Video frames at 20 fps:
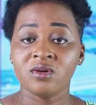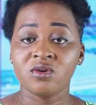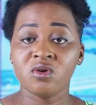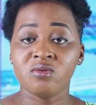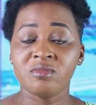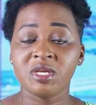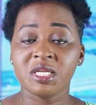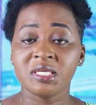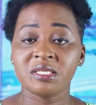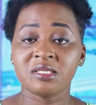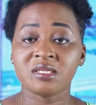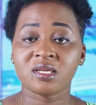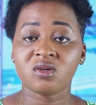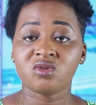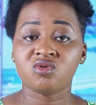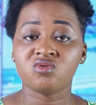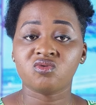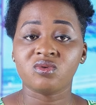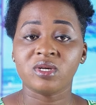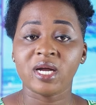Le ministre
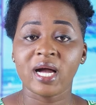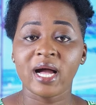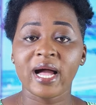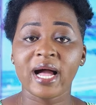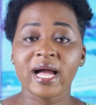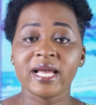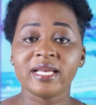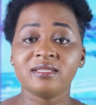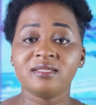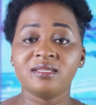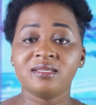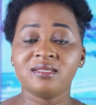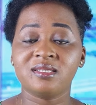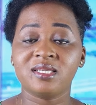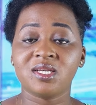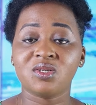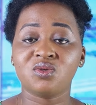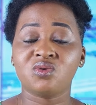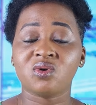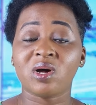Touga a
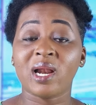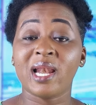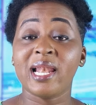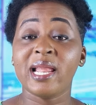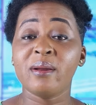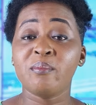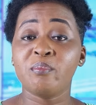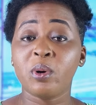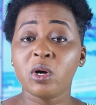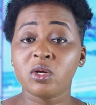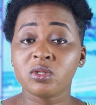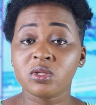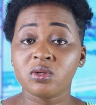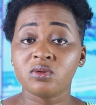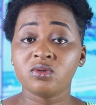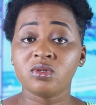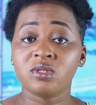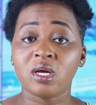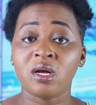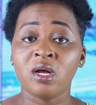insisté sur
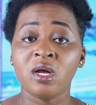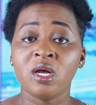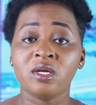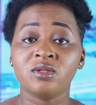l'importance